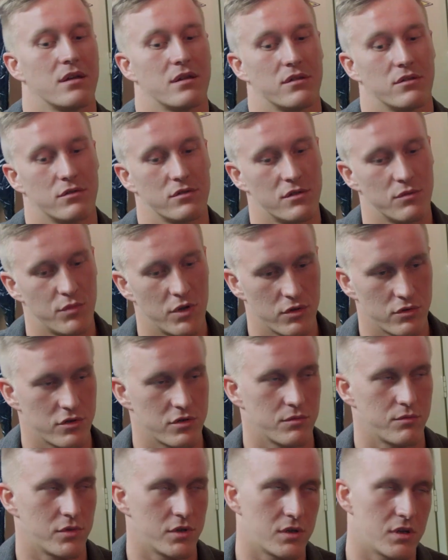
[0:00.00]
но тебе
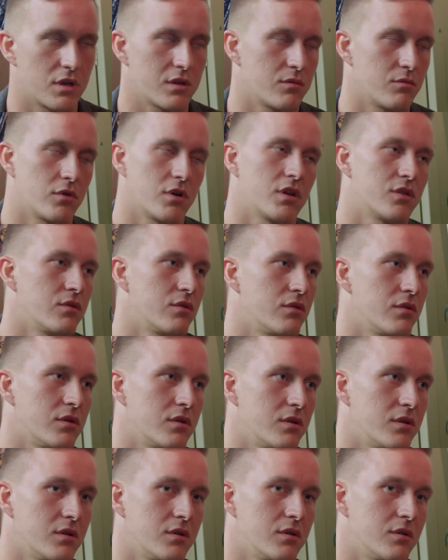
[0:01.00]
нужно быть к этому готовы.
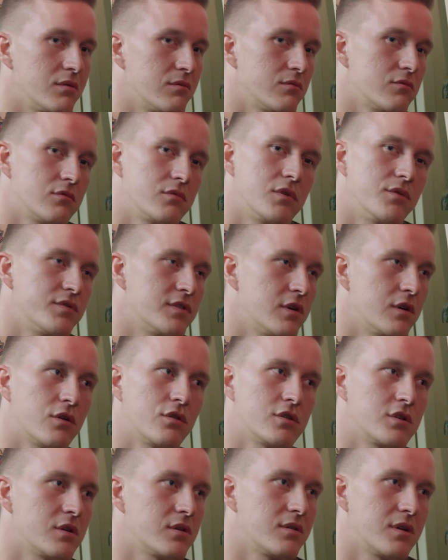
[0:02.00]
И ну, не все
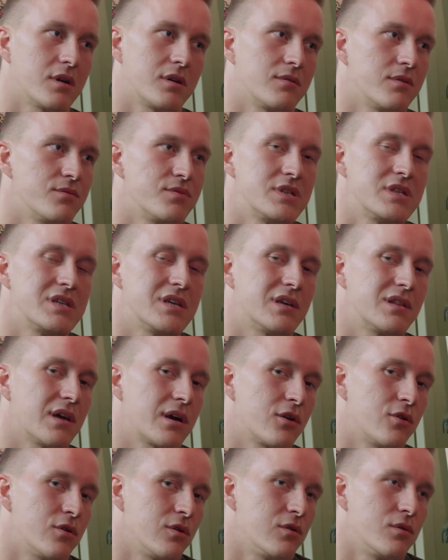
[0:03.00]
хоть, не, не все
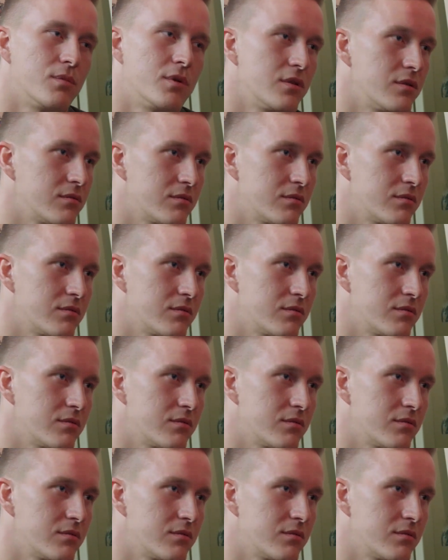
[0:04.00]
такое любят.